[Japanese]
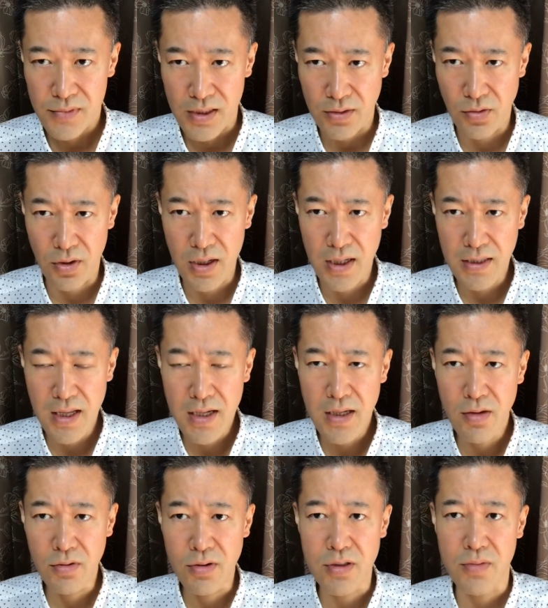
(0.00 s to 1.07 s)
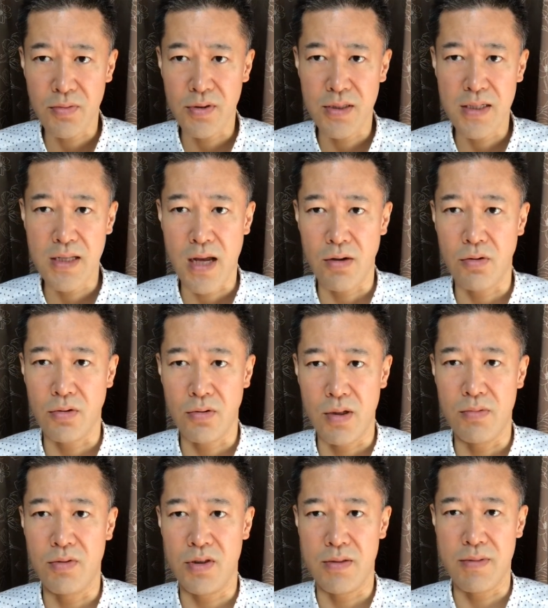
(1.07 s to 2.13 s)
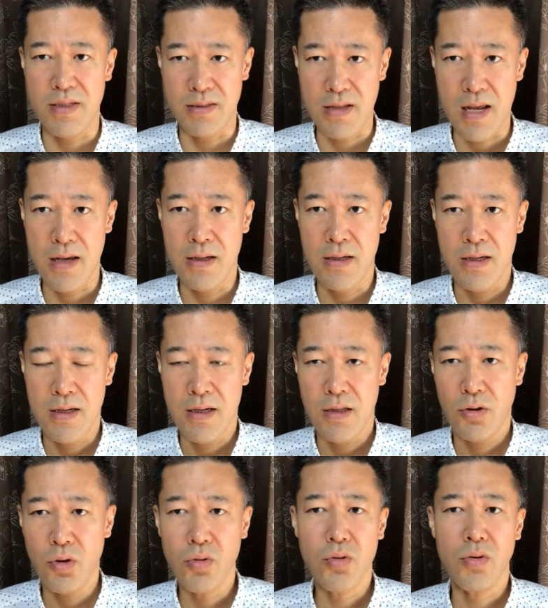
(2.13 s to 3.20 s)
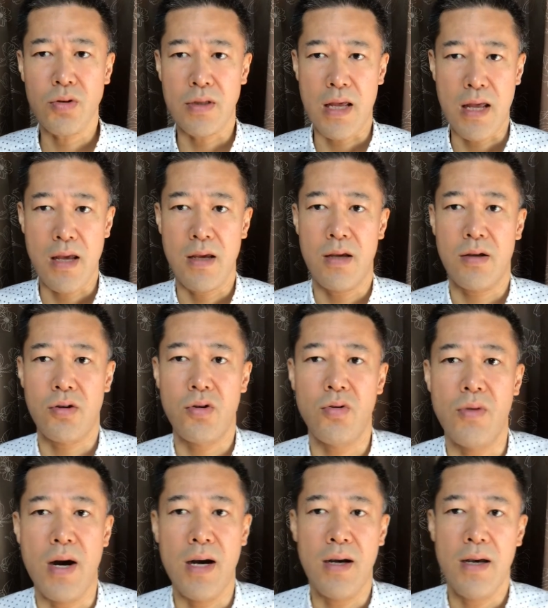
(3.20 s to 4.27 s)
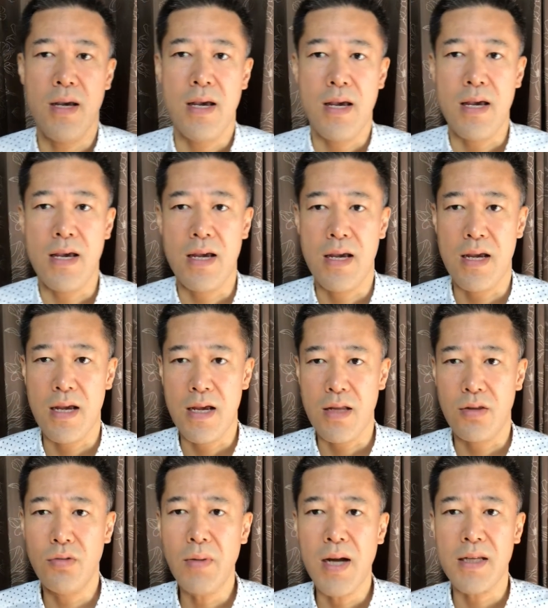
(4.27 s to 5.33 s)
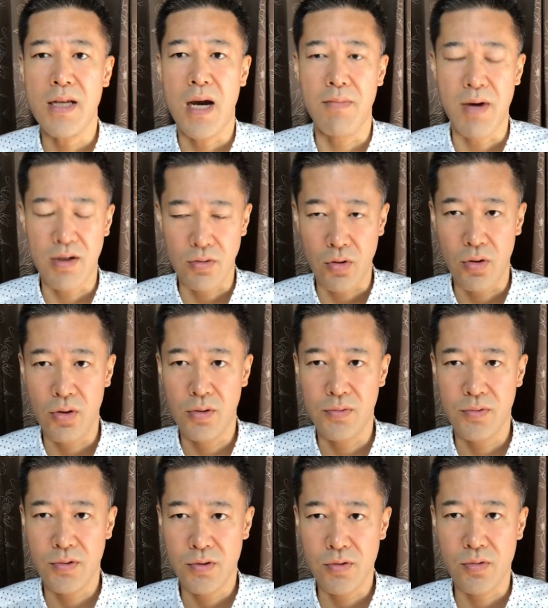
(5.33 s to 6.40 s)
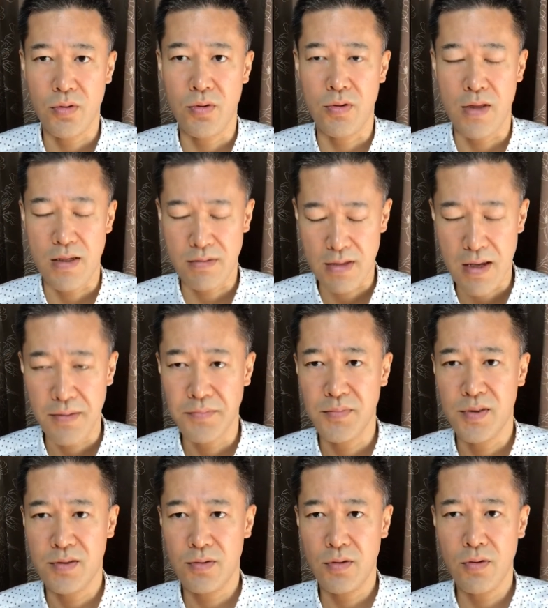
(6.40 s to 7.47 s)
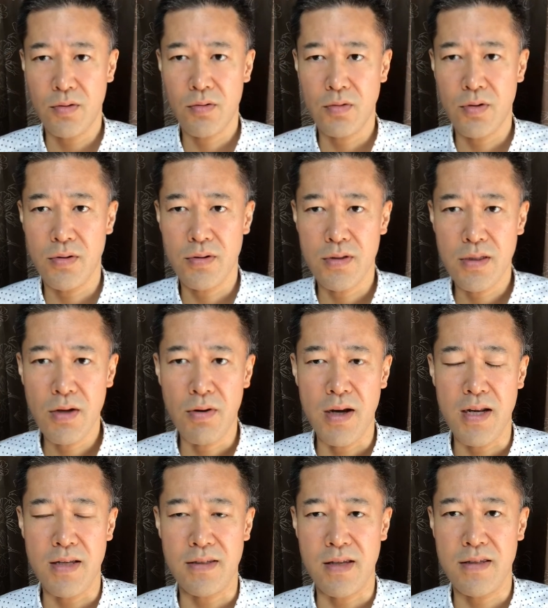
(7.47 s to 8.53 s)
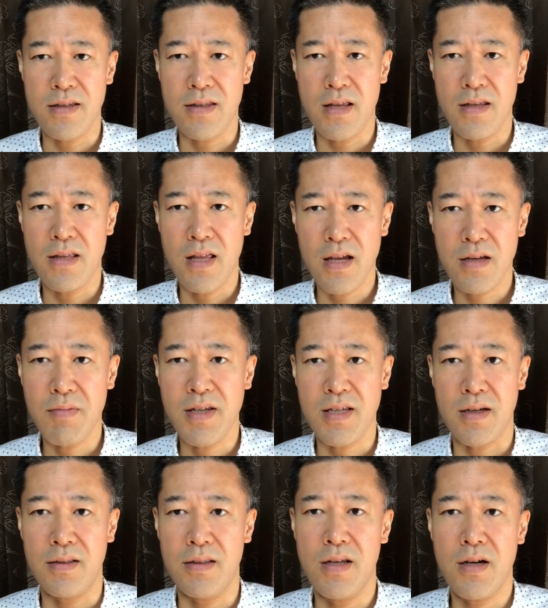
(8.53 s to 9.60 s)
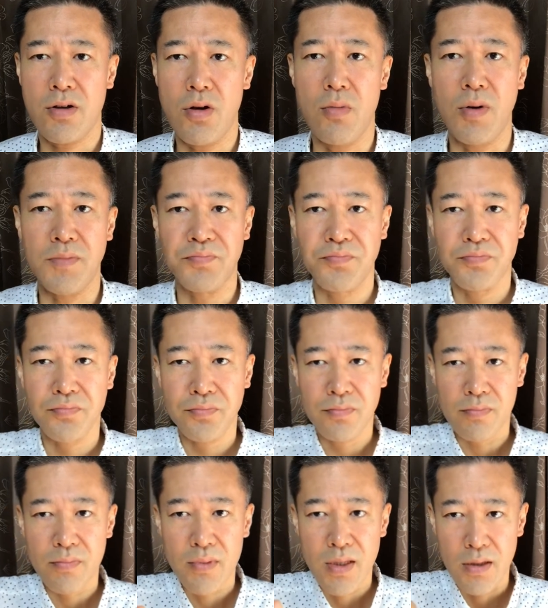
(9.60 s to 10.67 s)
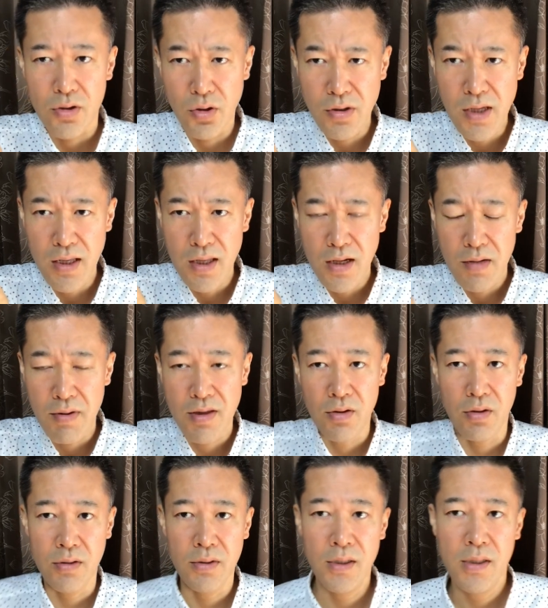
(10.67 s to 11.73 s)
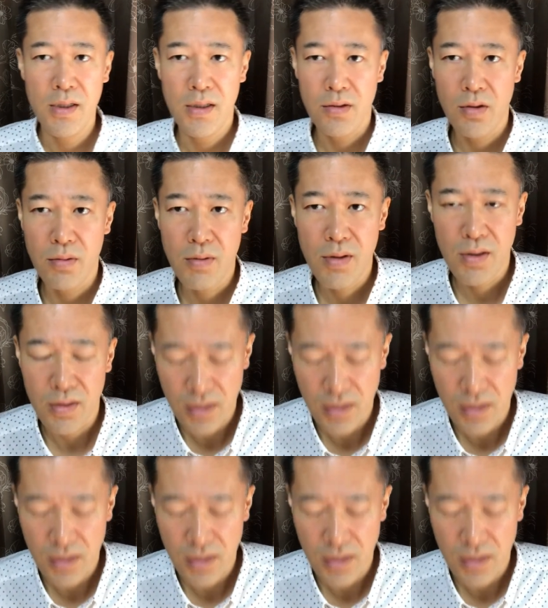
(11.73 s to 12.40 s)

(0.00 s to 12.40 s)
それができる自分になろうとは思ってますね。ということで今日は、沼にはまるということですね。そのことについてお話しさせていただきました。では今日もよしあでいきましょう。どうも